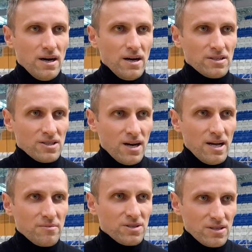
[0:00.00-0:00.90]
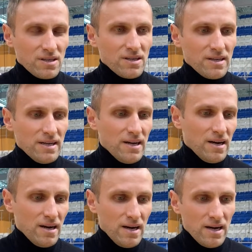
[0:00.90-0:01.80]
а, стараемся
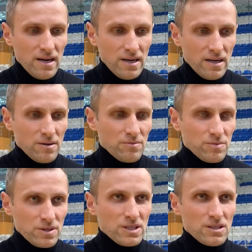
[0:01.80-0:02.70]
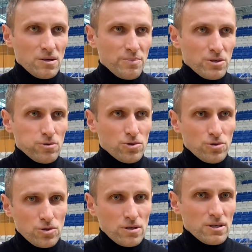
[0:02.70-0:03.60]
а, где-то
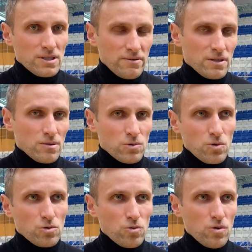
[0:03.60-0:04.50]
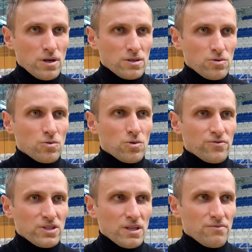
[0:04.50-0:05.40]
прислушиваться к советам друг друга, ну, в
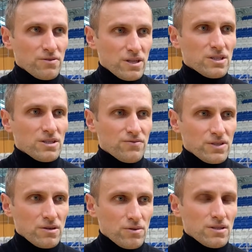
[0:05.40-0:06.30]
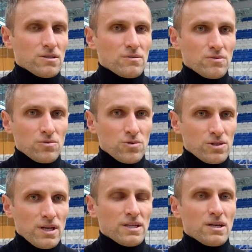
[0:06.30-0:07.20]
целом выносить все. У нас там, ну, то
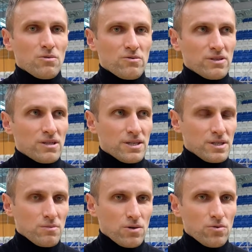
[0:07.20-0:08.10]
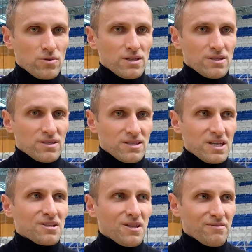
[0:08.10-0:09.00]
есть я никого выделить не могу, у нас
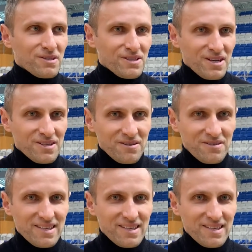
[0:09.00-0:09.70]
нет главных тренеров.